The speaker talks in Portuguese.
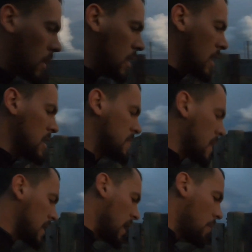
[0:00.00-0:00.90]
Tem que
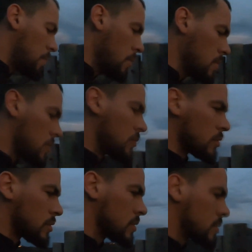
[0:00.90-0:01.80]
respeitar o público,
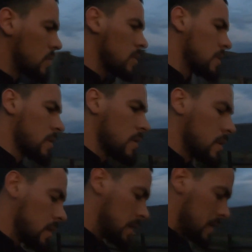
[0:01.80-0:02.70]
moço.
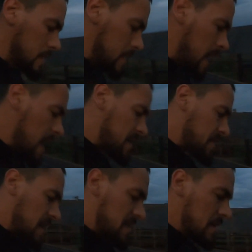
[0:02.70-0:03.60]
Você
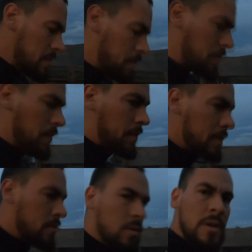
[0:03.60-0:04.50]
acha que é de
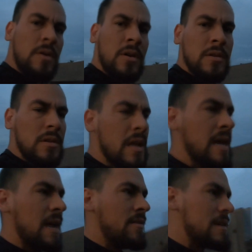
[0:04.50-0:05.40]
pipidura enquanto
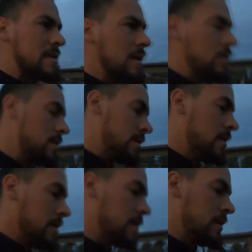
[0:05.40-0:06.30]
tem gravação?
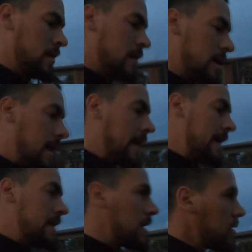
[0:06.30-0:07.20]

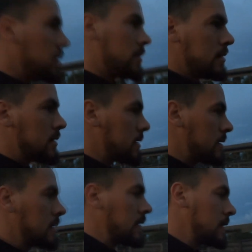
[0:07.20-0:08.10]
Ah, não.
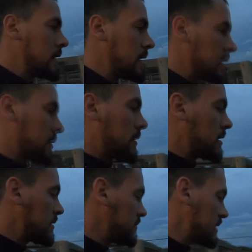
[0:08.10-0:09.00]

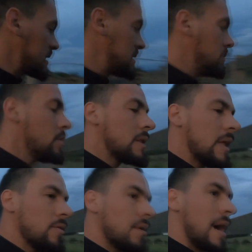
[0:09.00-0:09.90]
Agora eu vi que esse boi
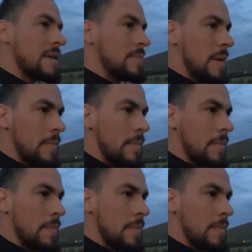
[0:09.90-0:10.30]
tá no gás